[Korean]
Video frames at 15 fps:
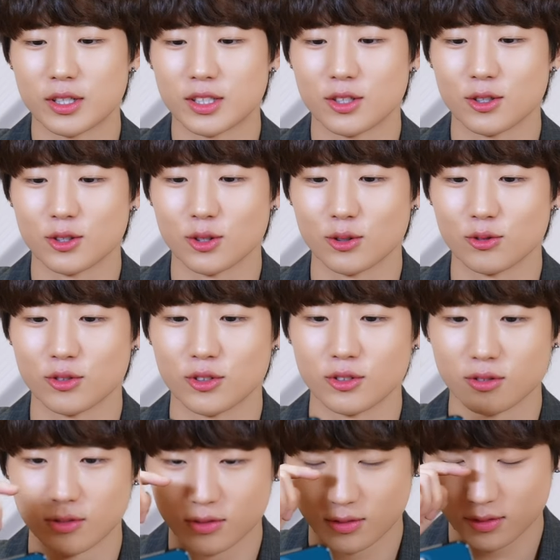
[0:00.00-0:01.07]
생겼었군요.
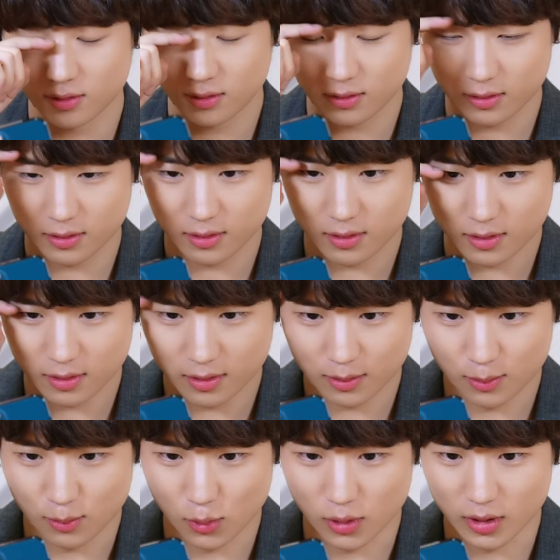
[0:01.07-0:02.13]

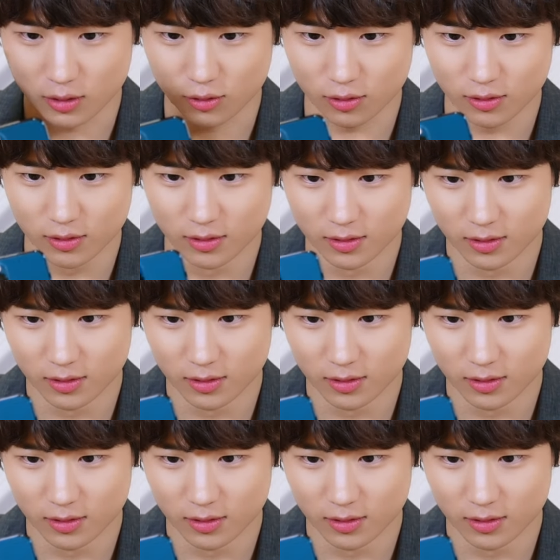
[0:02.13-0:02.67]
몰랐군.